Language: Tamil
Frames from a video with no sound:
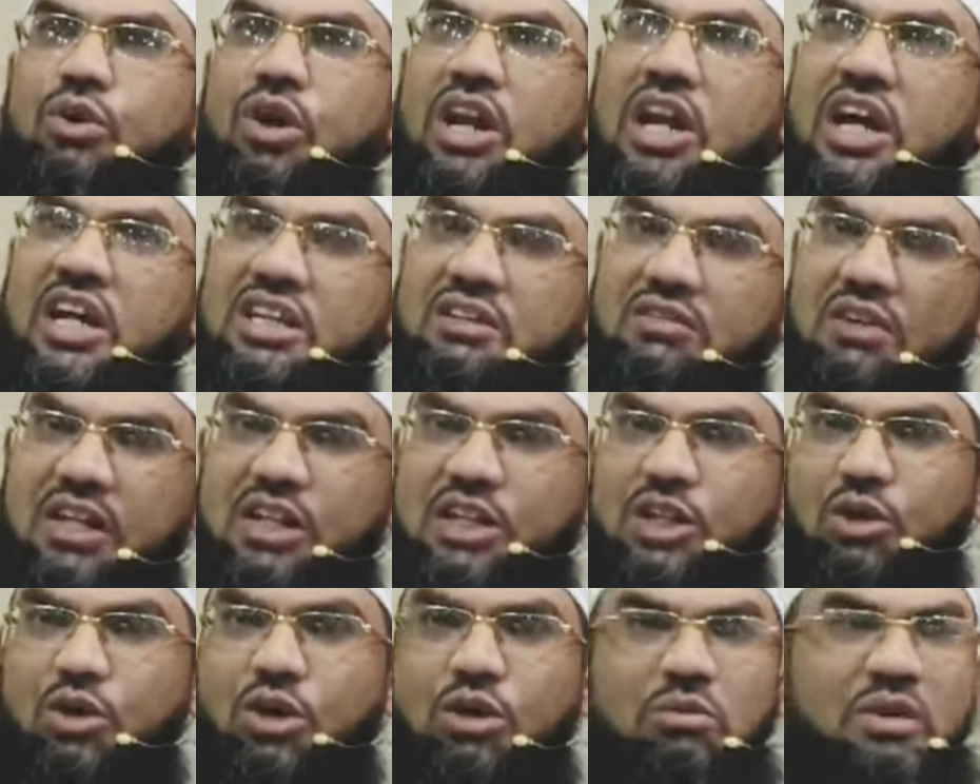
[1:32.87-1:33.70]
இருந்து
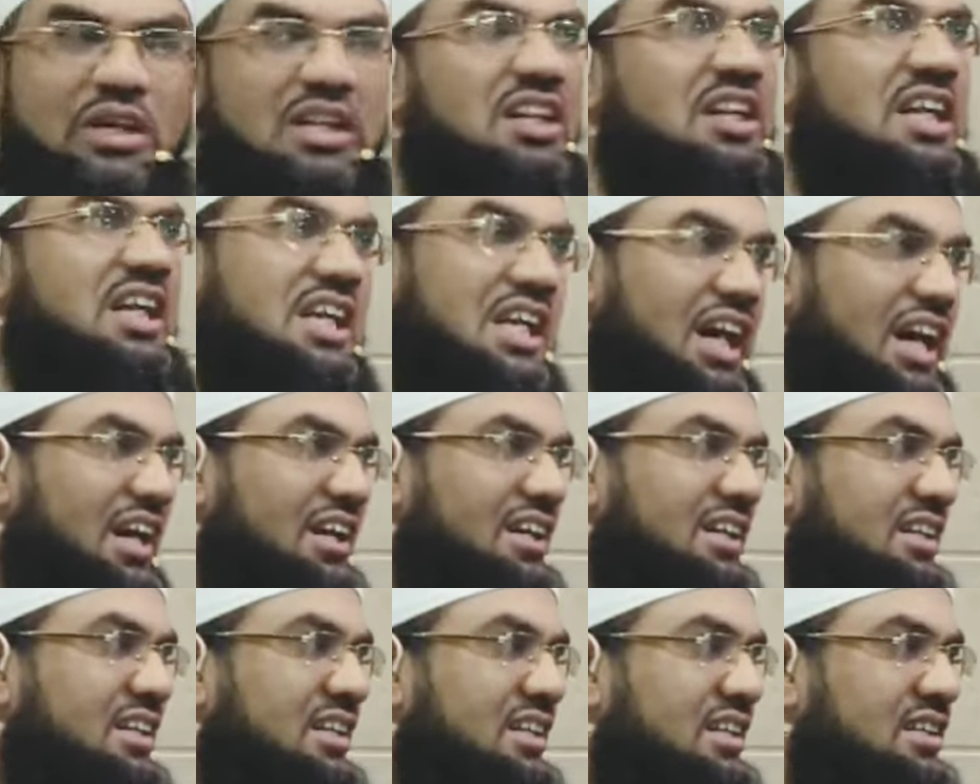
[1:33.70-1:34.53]
வந்தவங்க மட்டும்
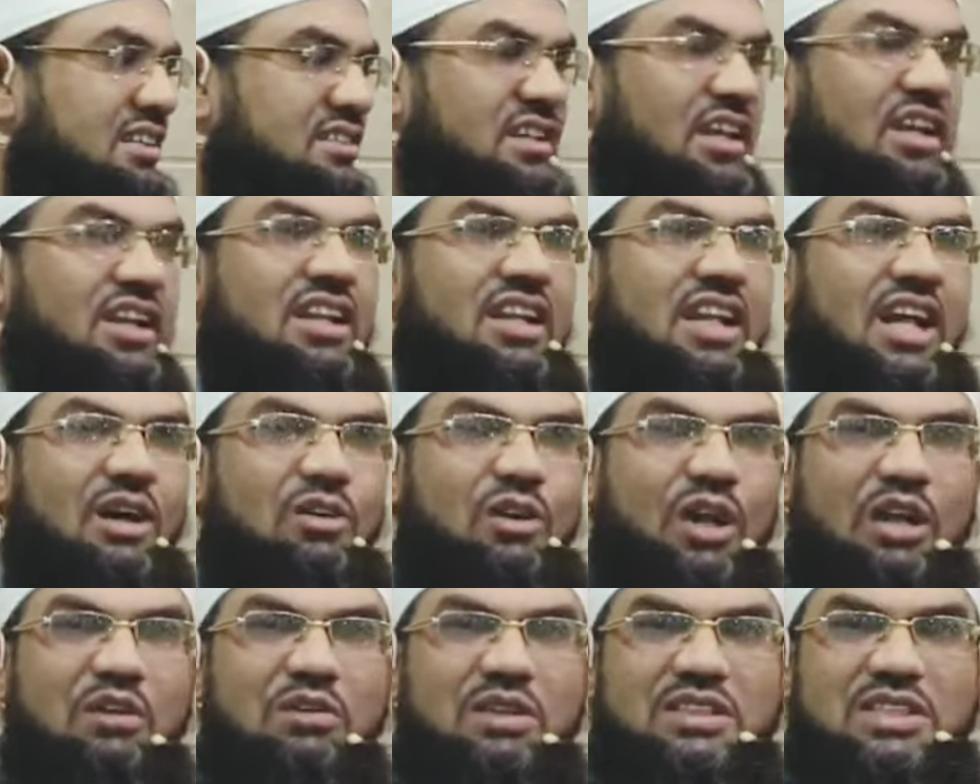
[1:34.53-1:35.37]
நிக்கிறாங்க
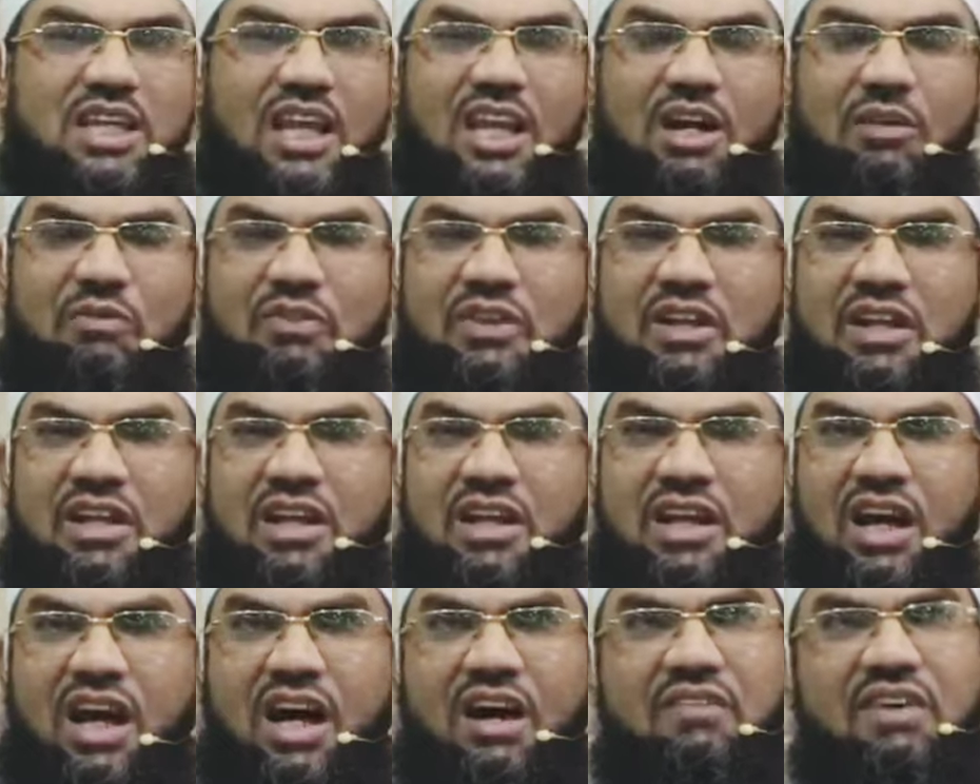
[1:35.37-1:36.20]
சல்லல்லாஹ் அலி வசல்லாம்
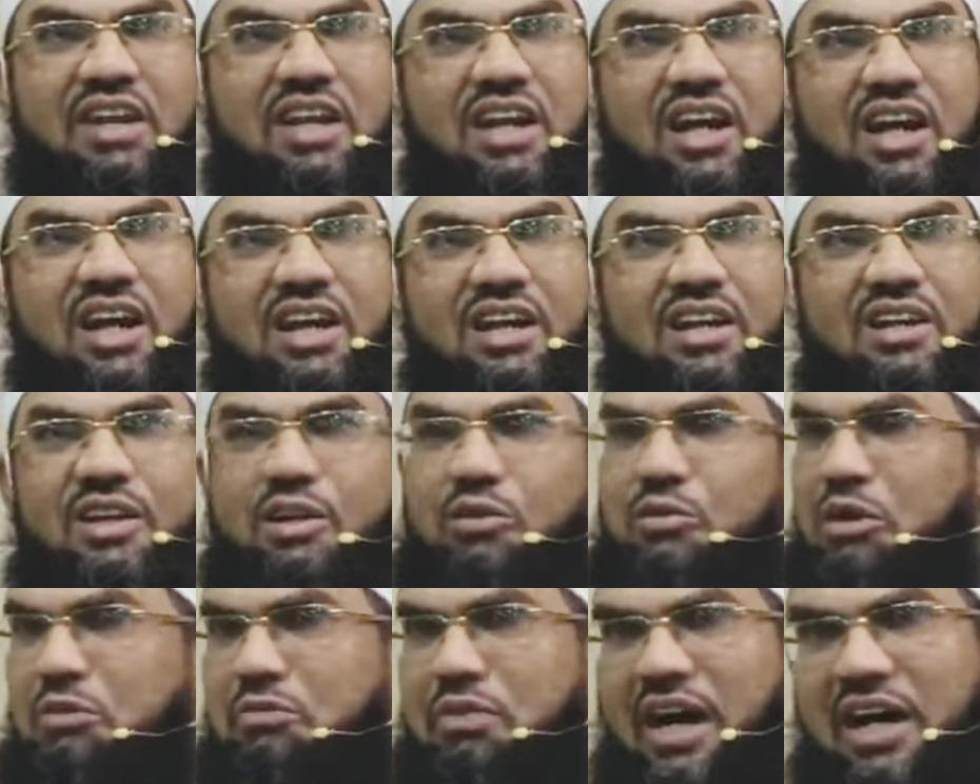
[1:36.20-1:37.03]
அவர்கள்
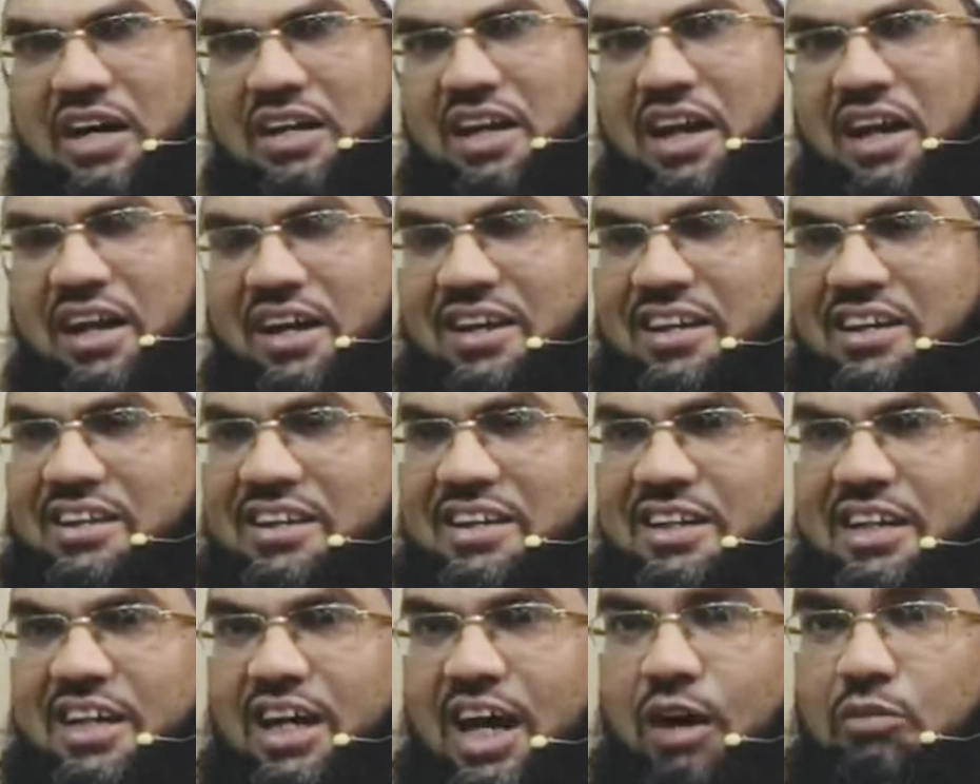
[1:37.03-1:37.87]
இப்படி பாக்குறாங்க
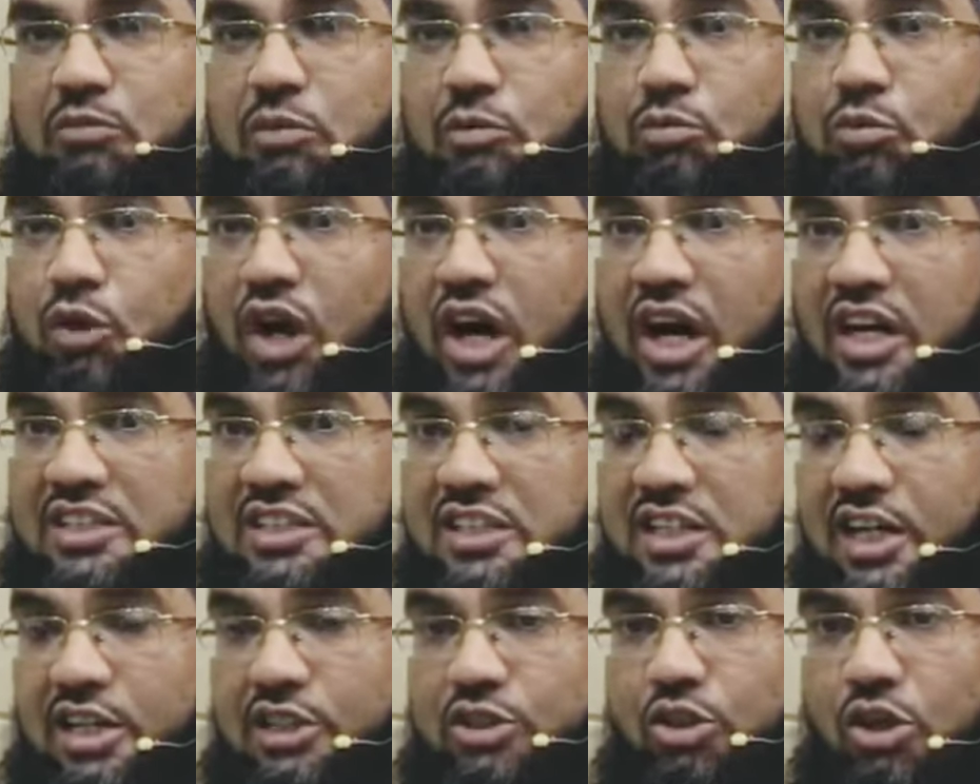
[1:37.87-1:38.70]
அப்போ
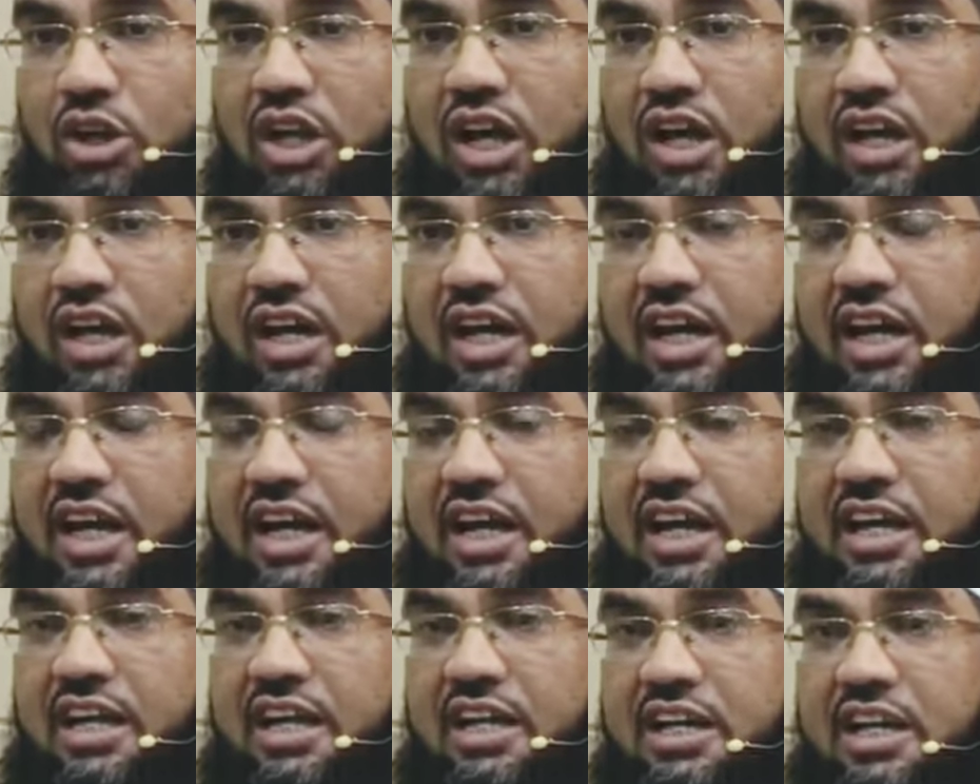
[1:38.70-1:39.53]
முஹாஜிர்கள் சொன்னாங்க
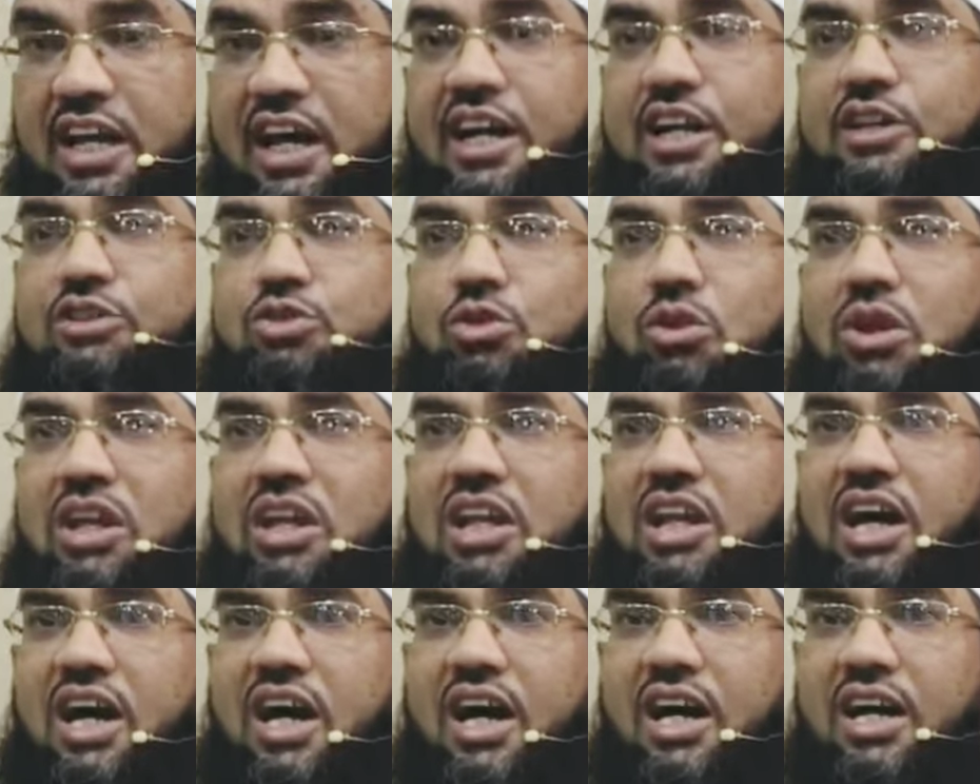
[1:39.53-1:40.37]
யார
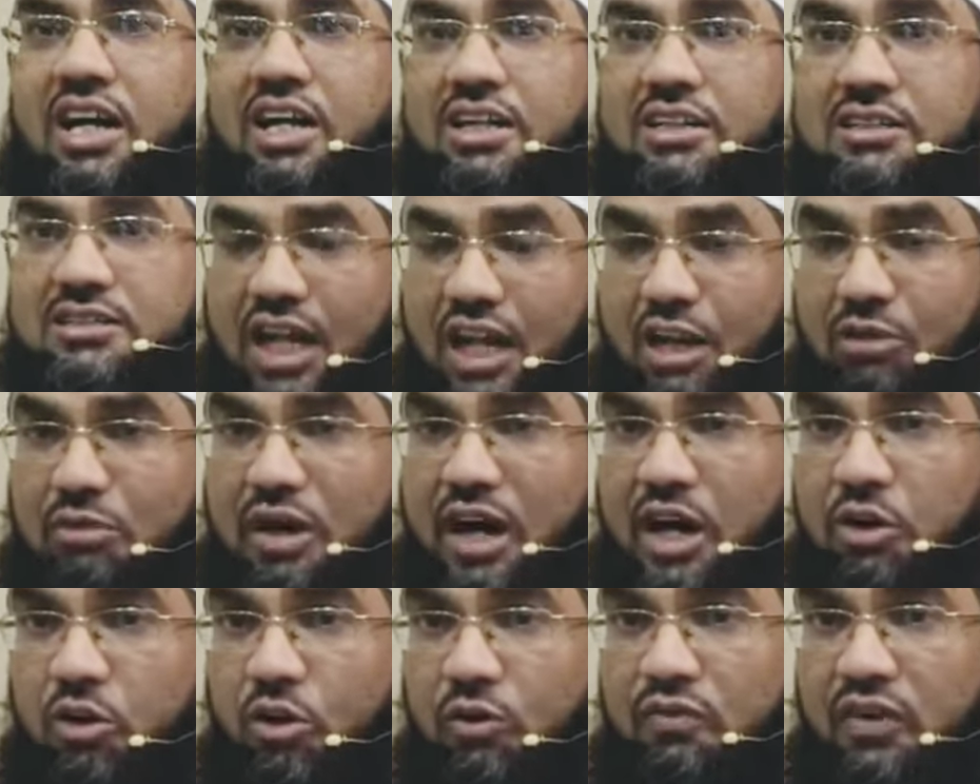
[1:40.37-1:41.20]
சூழல்லாம்
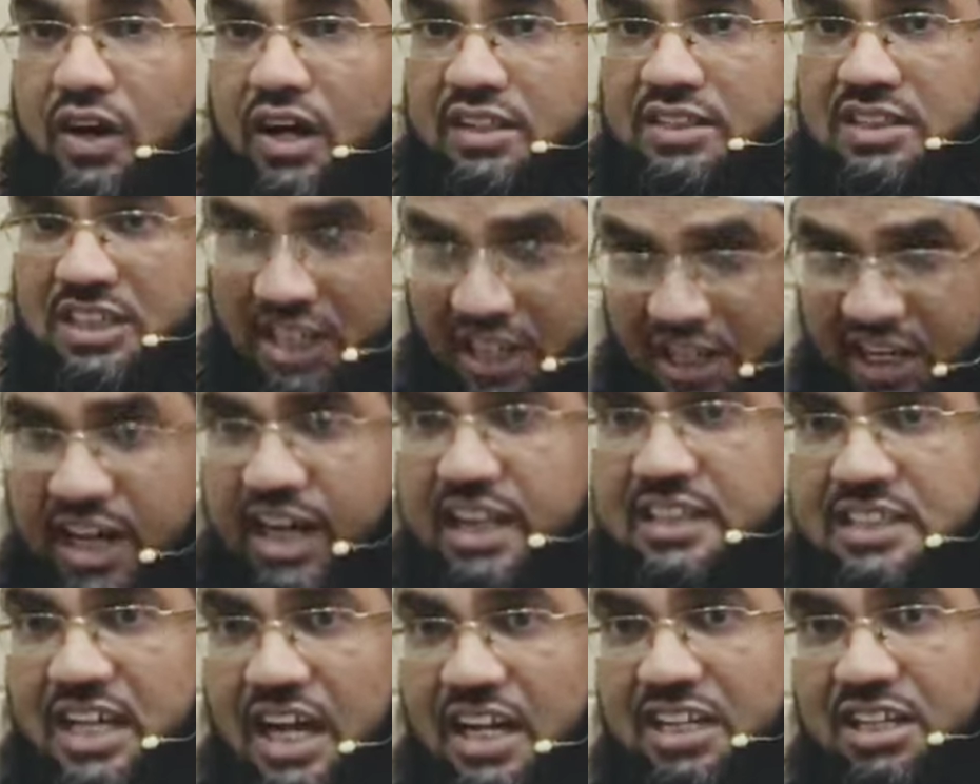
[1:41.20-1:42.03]
சல்மானுல் ஃபாரிசி
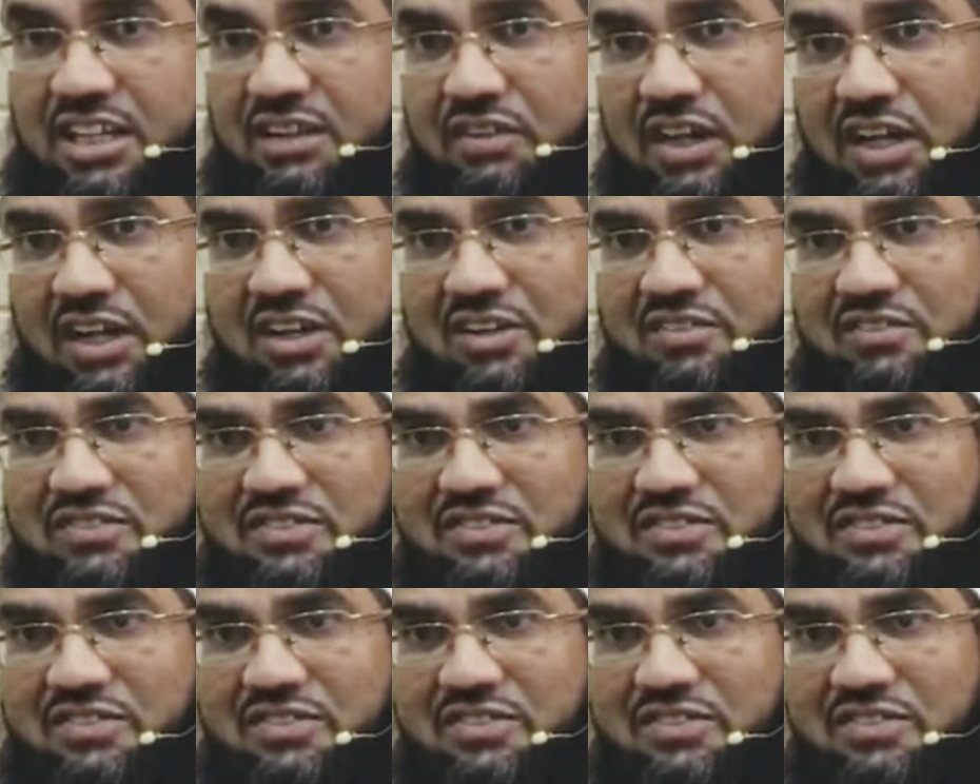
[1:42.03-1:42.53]
எங்களை சார்ந்தவர்